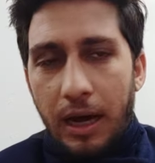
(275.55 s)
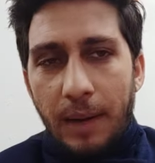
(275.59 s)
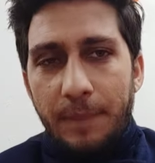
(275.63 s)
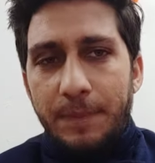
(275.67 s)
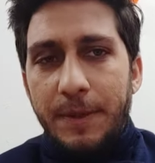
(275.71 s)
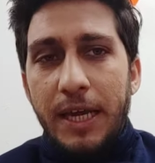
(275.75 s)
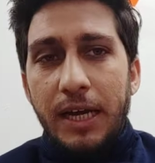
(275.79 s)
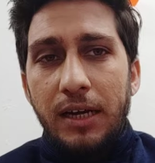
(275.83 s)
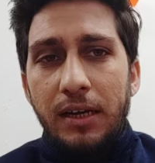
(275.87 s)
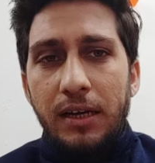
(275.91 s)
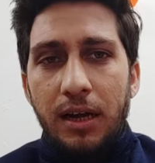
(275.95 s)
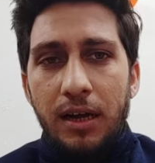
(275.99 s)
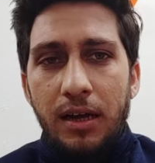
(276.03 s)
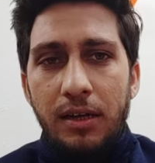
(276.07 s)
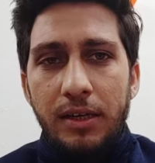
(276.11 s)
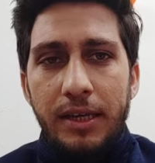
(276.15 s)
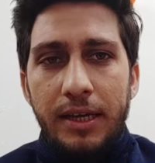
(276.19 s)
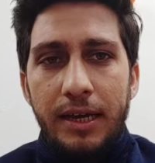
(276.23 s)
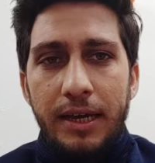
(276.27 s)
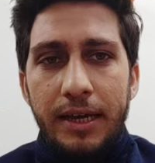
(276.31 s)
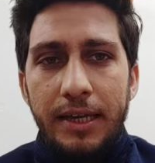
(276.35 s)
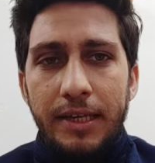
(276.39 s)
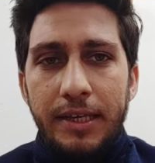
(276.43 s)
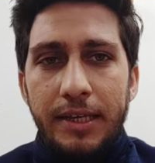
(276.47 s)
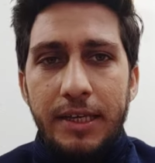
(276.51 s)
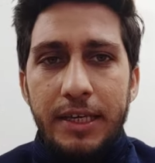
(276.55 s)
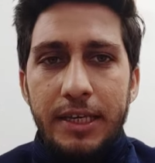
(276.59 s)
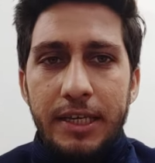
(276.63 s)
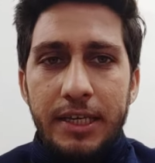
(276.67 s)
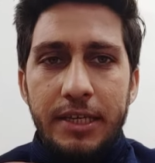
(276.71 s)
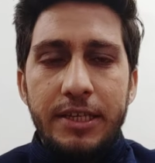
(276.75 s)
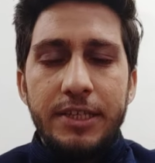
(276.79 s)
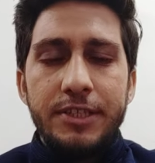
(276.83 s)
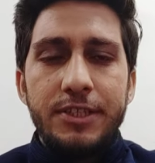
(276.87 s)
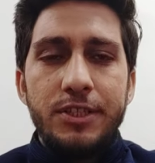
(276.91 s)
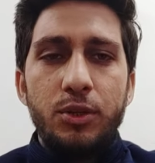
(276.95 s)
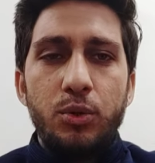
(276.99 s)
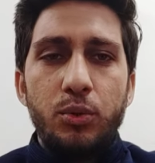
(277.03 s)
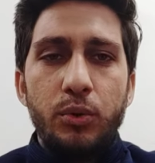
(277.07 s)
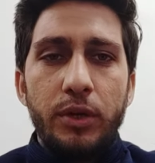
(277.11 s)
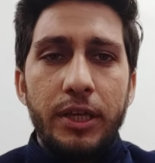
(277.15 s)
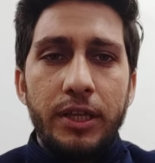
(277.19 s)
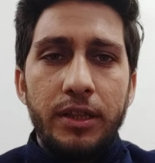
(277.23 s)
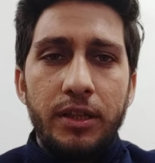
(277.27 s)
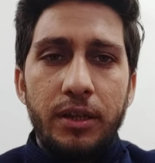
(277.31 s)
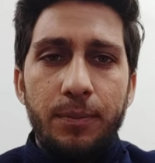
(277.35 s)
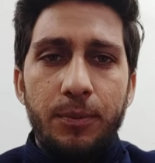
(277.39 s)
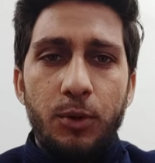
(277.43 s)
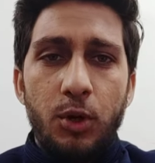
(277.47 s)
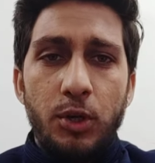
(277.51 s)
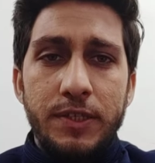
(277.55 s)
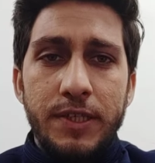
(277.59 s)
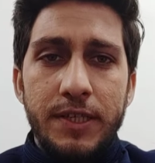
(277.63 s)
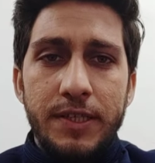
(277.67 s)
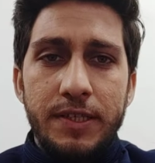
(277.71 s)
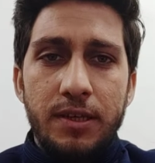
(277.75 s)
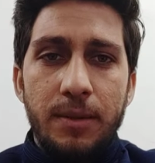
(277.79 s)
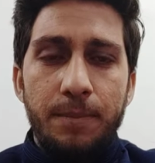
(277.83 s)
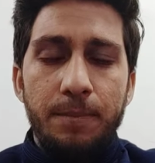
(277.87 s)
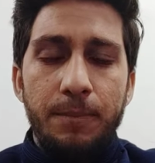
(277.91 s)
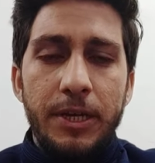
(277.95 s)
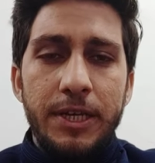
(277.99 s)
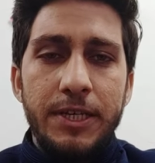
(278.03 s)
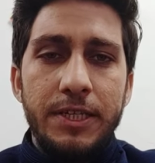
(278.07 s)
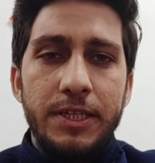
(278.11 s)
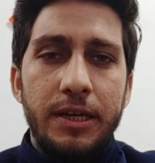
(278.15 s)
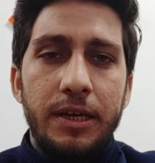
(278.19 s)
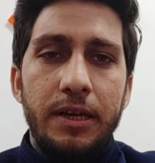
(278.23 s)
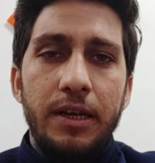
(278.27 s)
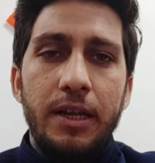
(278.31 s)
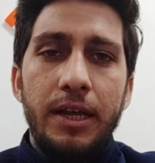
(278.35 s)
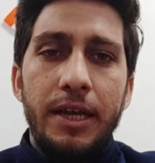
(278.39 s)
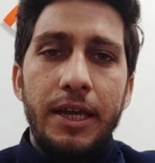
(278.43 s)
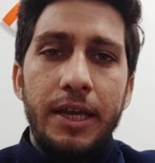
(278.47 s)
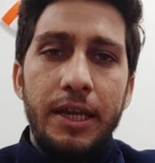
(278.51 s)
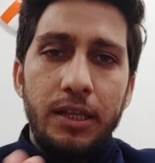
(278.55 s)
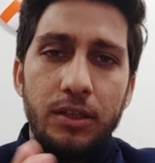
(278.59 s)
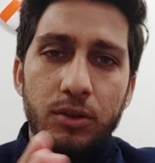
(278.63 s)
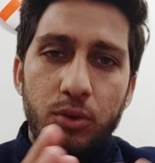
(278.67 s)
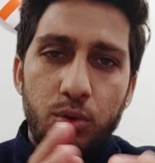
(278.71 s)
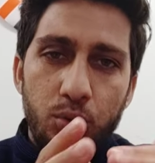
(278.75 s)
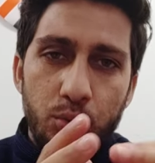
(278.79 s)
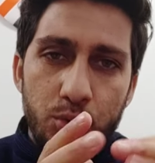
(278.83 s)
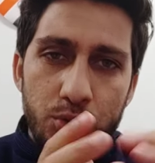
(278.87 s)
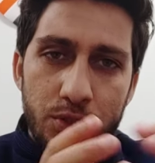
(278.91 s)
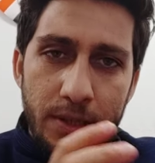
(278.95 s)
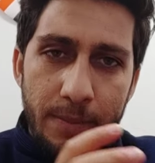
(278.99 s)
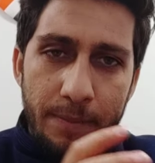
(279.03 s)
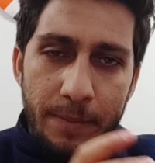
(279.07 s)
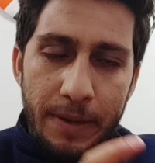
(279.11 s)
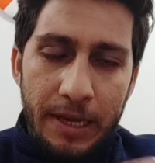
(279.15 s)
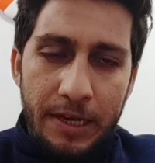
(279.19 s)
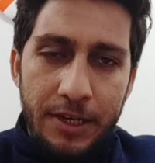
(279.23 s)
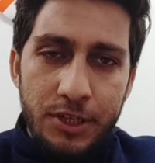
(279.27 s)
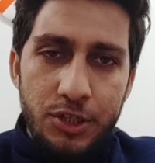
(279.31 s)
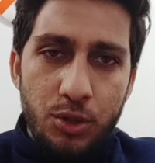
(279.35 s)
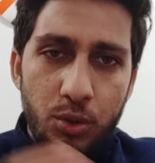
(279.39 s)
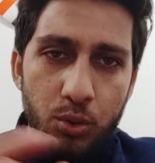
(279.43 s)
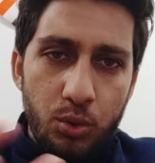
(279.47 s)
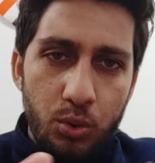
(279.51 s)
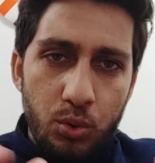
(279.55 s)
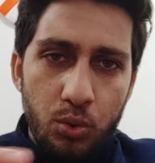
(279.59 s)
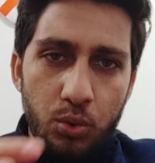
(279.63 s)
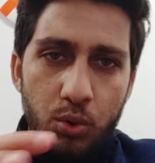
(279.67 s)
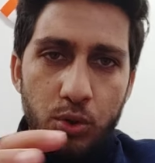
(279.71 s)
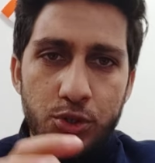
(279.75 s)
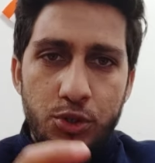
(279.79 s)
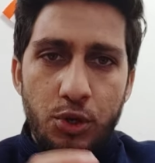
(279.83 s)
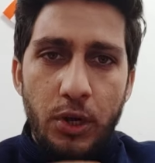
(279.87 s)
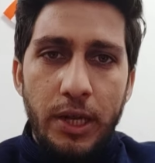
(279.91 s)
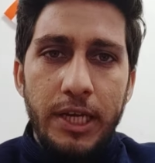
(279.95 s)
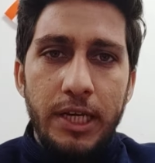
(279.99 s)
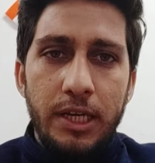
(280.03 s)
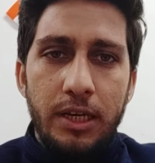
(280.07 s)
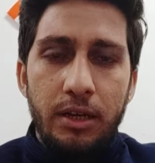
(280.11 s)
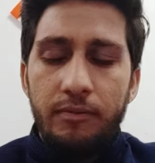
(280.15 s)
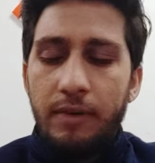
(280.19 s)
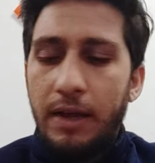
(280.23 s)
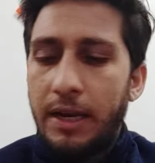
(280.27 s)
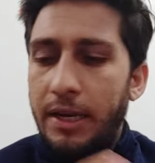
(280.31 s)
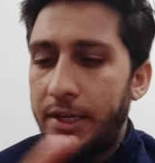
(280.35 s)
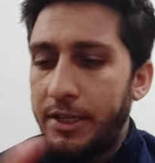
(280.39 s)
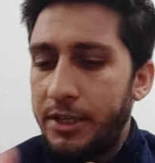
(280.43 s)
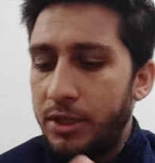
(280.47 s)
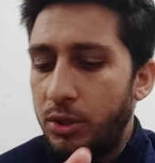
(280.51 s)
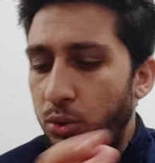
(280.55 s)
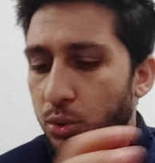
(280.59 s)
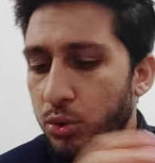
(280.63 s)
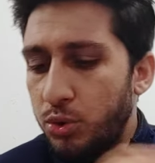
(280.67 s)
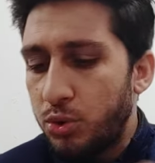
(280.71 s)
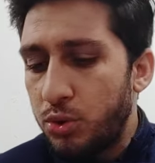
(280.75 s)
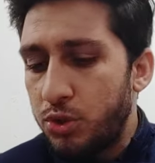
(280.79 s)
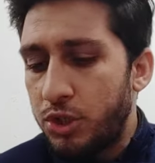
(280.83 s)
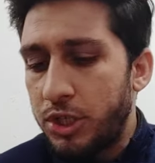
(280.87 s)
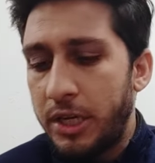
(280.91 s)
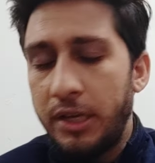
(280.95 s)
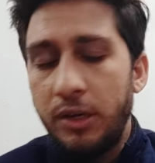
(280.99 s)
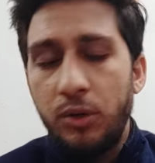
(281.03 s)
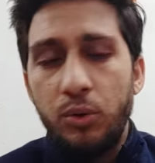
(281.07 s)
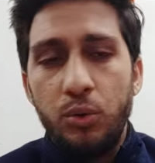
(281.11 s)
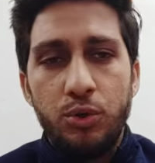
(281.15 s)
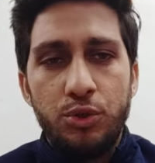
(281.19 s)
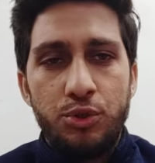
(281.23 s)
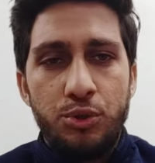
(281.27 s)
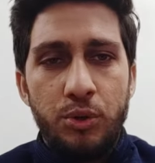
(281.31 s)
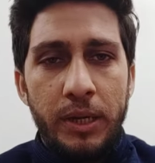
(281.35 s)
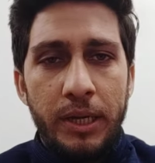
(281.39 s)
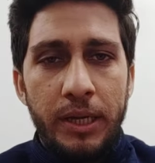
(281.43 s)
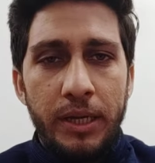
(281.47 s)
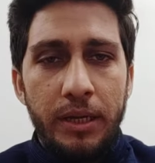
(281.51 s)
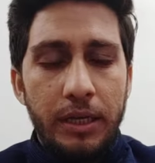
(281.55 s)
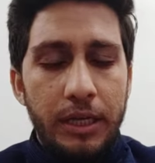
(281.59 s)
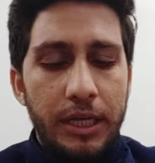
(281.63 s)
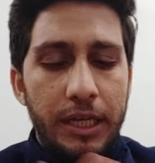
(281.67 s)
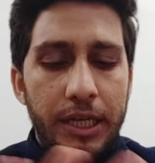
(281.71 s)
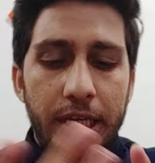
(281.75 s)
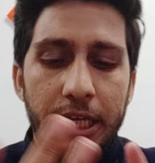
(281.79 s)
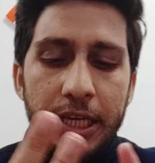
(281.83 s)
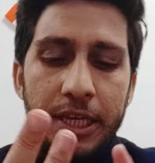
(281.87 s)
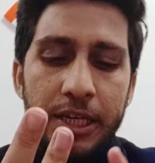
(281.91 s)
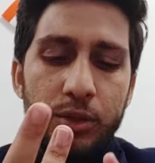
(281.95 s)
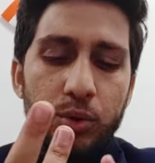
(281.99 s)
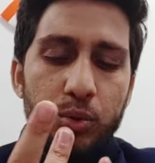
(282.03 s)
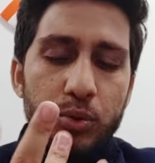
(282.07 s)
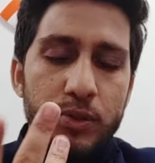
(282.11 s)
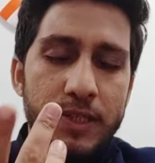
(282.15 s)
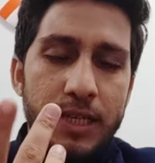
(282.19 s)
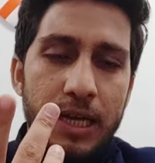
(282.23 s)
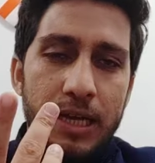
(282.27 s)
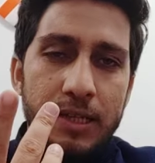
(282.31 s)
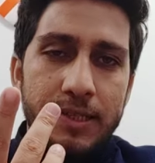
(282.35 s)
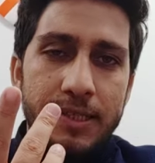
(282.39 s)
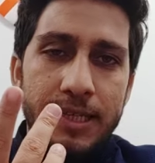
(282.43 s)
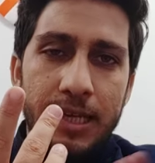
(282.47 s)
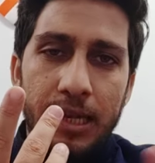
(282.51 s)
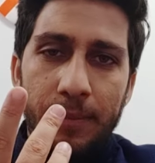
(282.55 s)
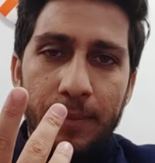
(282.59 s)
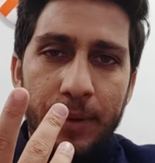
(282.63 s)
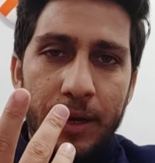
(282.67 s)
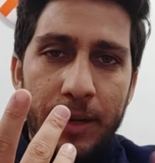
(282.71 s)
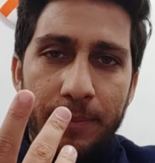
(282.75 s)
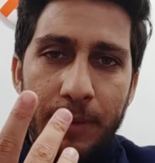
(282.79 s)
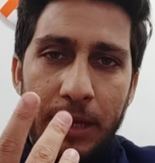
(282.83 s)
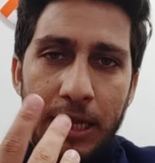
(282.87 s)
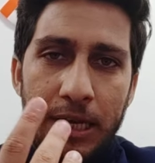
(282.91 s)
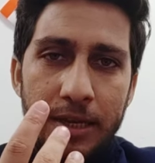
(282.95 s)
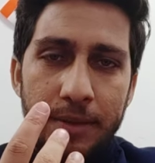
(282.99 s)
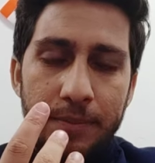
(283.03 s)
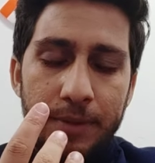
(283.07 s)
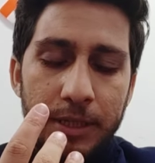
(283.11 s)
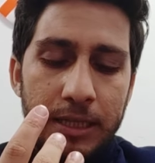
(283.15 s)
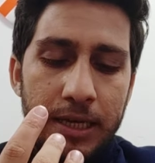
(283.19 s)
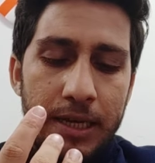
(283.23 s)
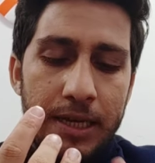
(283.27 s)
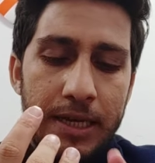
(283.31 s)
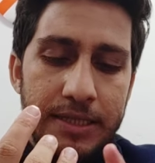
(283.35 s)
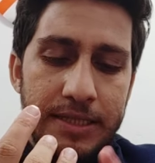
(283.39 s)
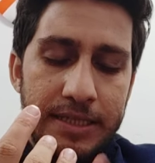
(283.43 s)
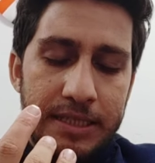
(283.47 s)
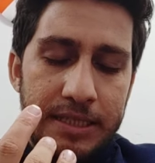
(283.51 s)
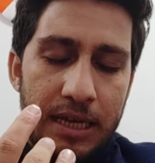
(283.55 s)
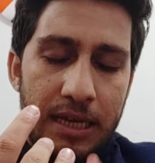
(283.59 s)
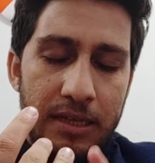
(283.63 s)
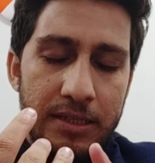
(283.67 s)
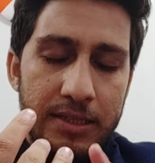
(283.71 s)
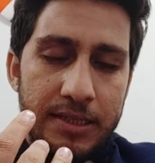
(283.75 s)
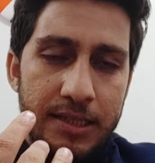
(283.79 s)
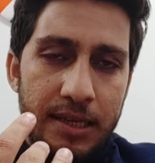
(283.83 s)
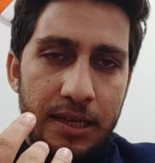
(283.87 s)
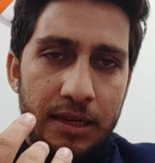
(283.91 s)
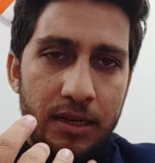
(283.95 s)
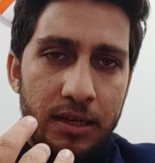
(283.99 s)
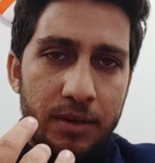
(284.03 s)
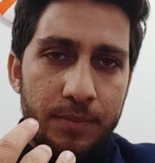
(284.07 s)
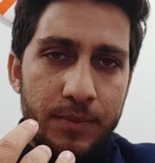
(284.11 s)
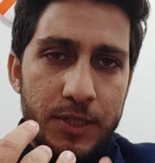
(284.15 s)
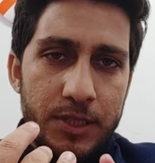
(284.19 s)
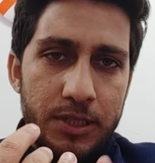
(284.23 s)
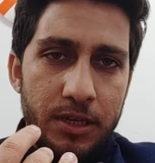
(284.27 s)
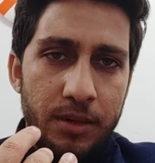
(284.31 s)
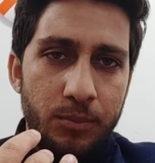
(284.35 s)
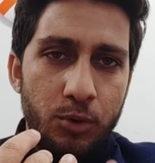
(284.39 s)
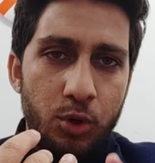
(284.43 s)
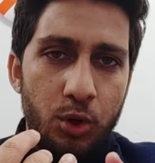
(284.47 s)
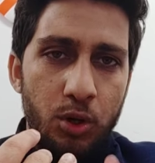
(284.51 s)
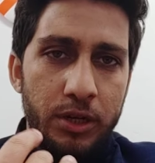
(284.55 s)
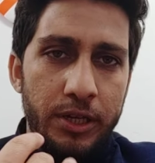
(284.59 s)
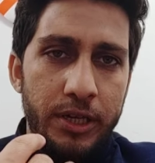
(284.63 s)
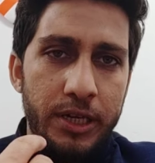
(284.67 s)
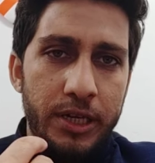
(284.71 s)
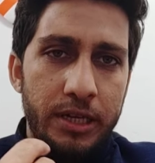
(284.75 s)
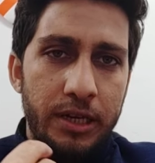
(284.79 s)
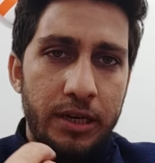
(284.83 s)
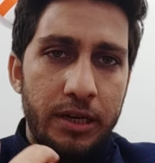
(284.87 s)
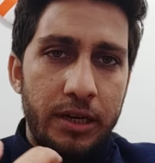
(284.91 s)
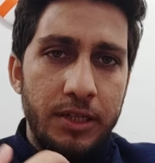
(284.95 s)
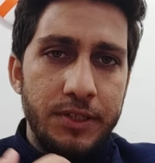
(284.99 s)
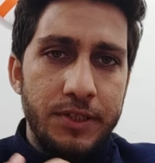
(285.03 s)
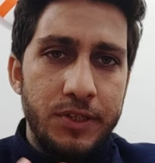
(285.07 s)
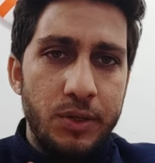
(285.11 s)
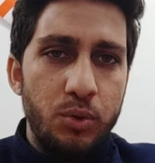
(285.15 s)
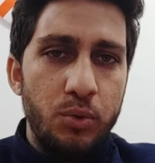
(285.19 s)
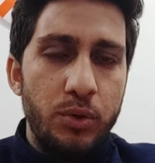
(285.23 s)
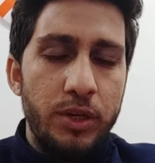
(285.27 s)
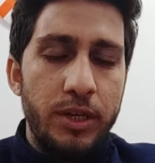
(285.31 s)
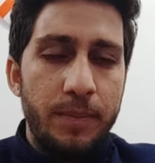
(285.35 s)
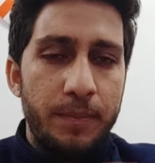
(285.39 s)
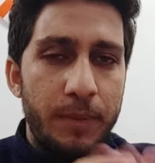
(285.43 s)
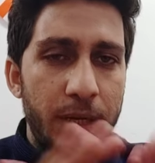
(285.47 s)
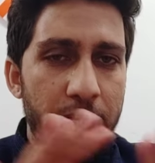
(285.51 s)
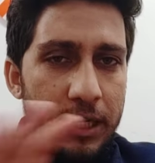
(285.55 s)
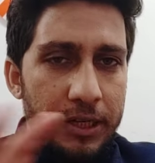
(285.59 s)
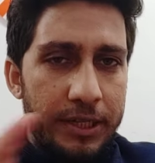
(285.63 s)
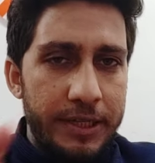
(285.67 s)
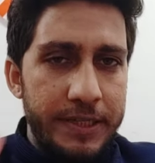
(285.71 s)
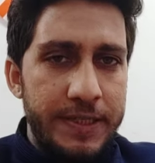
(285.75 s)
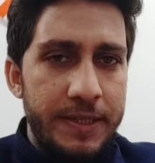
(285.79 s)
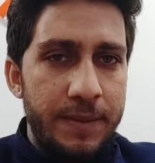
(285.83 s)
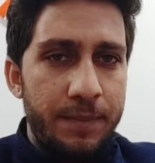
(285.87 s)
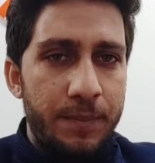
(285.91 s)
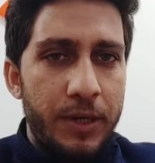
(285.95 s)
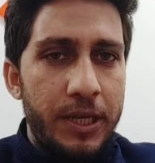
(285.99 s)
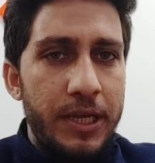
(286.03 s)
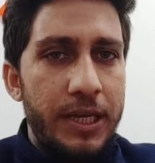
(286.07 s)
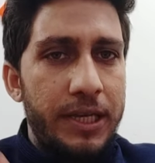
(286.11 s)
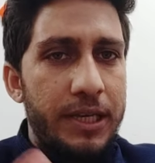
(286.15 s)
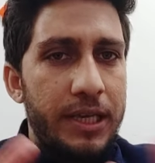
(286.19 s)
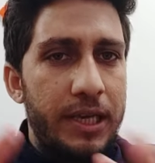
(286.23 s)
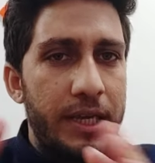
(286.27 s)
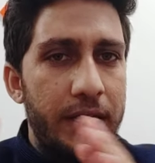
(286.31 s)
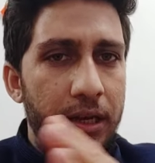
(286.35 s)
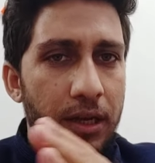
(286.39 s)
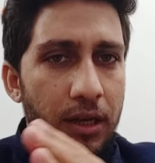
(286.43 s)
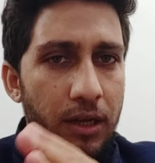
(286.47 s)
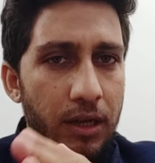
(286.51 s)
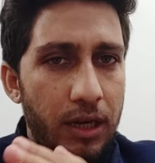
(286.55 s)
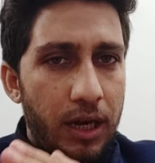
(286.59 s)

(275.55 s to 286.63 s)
अब क्या कहा गया है कि 21 दिनों के अंदर प्रोसेस कंप्लीट करना है तो उससे पहले जिन लोगों को ज्वाइन करवाना है ये 206 लोग जो हैं एक तो सात साल मैंने पहले ही बताया सात साल कम से कम नौकरी करना जरूरी बिना किसी ब्रेक के